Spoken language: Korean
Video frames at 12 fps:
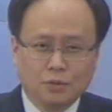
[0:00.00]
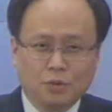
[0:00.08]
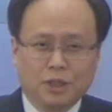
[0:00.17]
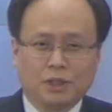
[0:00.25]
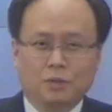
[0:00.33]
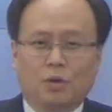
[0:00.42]

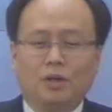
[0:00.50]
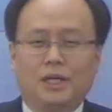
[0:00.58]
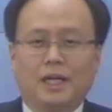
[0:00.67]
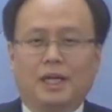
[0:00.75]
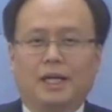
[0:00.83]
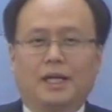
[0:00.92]
우리는
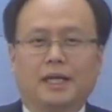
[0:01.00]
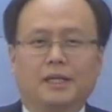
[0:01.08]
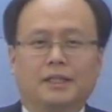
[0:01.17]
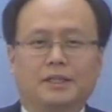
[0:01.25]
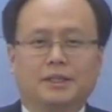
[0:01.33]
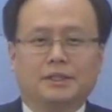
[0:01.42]
원래
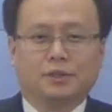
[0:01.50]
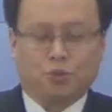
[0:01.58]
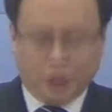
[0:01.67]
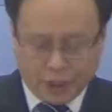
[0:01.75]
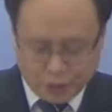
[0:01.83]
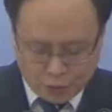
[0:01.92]

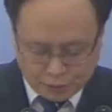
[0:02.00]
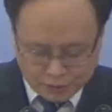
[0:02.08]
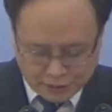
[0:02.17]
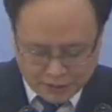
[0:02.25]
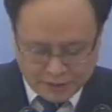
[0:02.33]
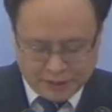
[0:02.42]

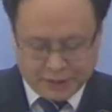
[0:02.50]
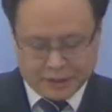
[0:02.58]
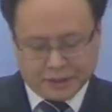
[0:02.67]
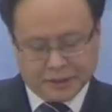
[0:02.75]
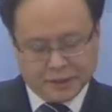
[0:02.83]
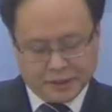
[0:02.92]

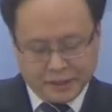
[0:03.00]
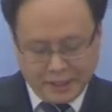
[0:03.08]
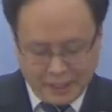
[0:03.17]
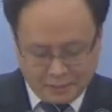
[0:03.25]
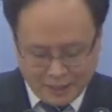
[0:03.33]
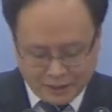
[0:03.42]
죄로부터
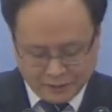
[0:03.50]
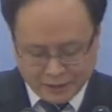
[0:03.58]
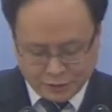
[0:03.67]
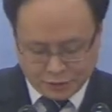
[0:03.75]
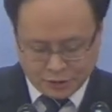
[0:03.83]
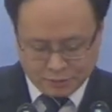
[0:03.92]

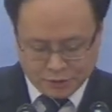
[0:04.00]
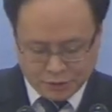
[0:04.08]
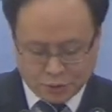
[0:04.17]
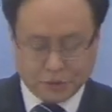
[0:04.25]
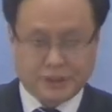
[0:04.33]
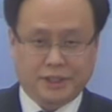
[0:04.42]
해방될 수
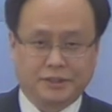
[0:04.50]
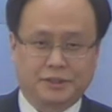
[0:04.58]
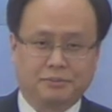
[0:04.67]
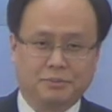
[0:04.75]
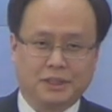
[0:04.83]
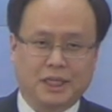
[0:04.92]
없는
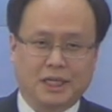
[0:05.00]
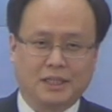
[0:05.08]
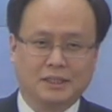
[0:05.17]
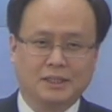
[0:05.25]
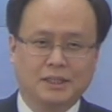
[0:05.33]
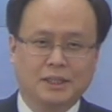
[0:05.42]
존재였습니다.
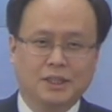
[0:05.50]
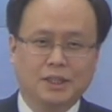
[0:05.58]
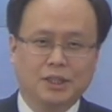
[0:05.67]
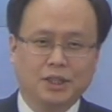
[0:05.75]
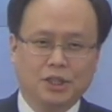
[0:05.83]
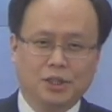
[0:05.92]

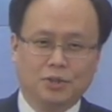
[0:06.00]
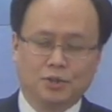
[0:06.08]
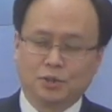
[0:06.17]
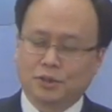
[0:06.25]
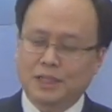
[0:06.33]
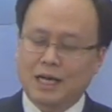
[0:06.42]

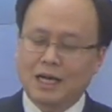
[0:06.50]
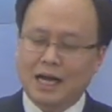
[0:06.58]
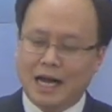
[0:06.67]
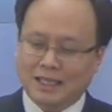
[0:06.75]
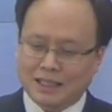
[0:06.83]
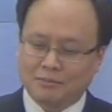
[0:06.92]
인류 조상
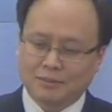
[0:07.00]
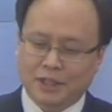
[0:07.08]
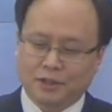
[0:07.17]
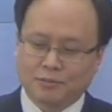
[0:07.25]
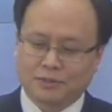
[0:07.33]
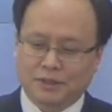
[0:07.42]
아담
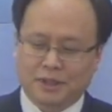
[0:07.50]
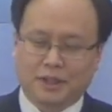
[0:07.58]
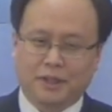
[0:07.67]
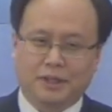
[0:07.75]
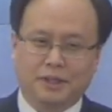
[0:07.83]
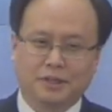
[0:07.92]

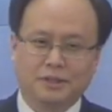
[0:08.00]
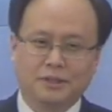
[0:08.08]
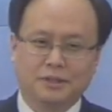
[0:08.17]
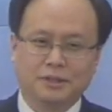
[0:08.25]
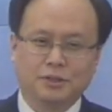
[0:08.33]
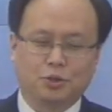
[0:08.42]
때로부터
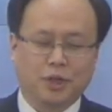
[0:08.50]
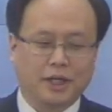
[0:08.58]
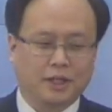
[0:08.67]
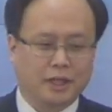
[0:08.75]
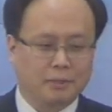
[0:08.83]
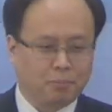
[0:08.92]

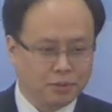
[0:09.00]
죄의